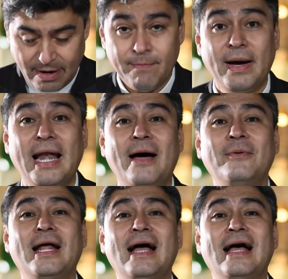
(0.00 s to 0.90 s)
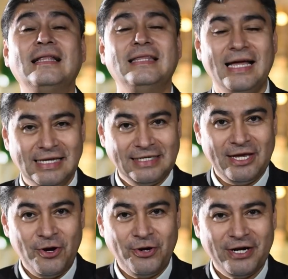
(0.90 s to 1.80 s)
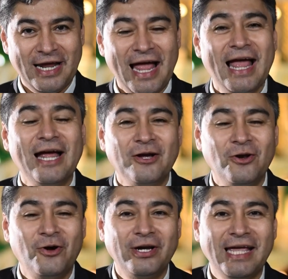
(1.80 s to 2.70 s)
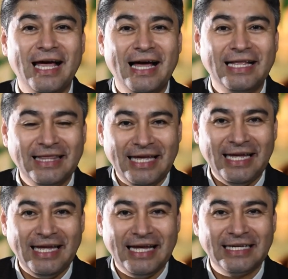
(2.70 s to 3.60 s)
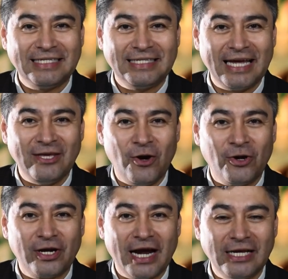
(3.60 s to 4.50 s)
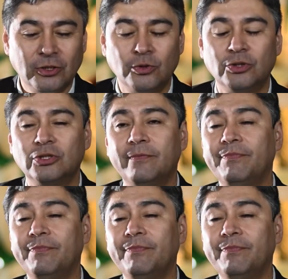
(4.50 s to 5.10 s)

Palabra del Señor, gloria a ti, Señor Jesús.